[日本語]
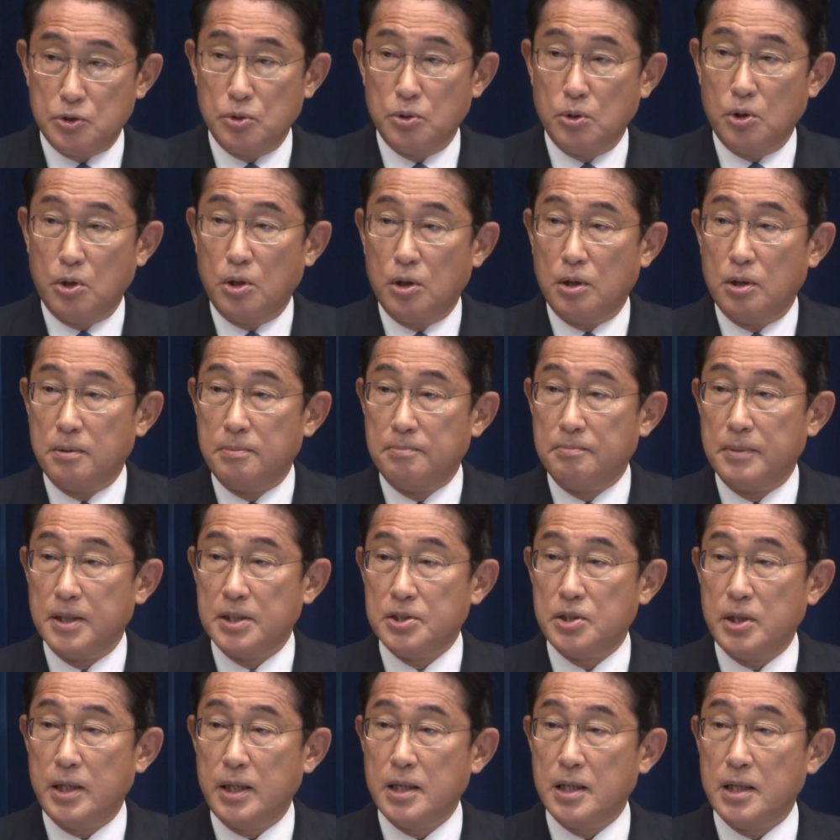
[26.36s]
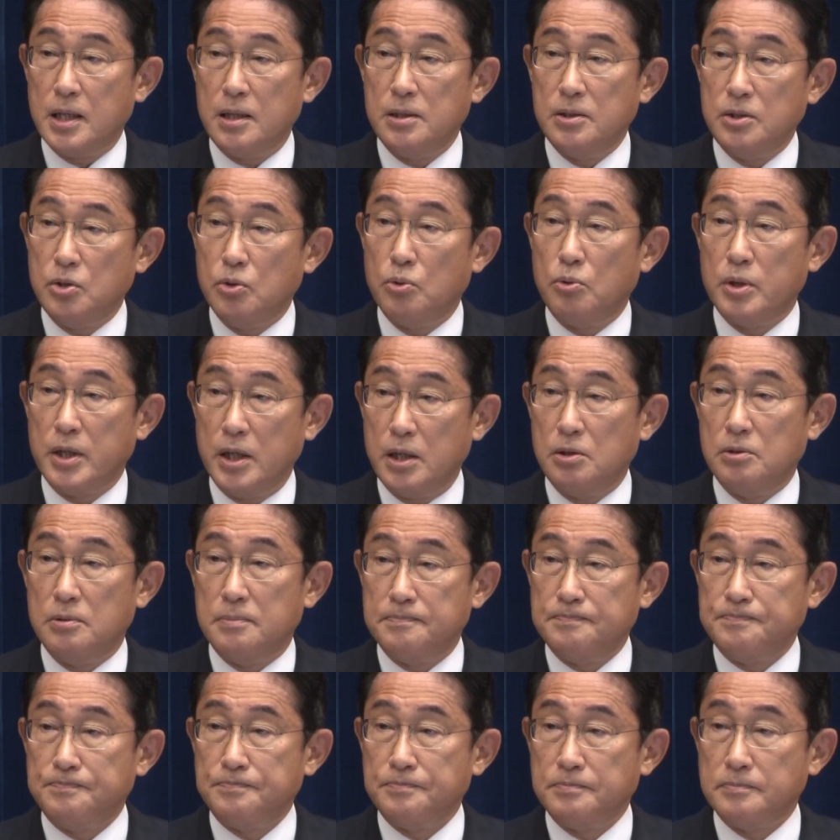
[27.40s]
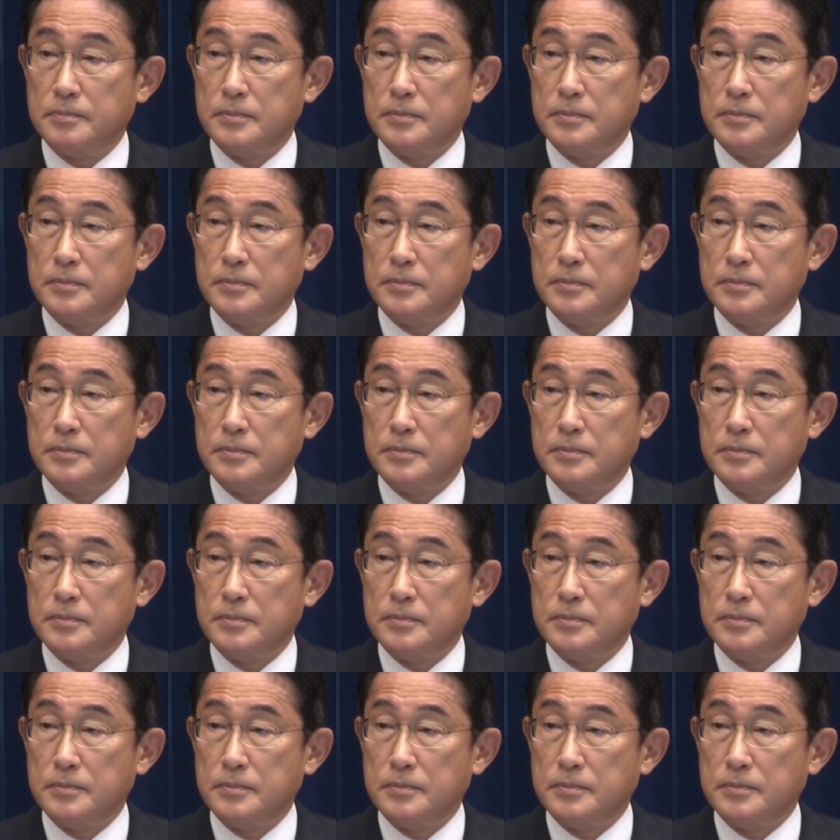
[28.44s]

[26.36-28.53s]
私の政権における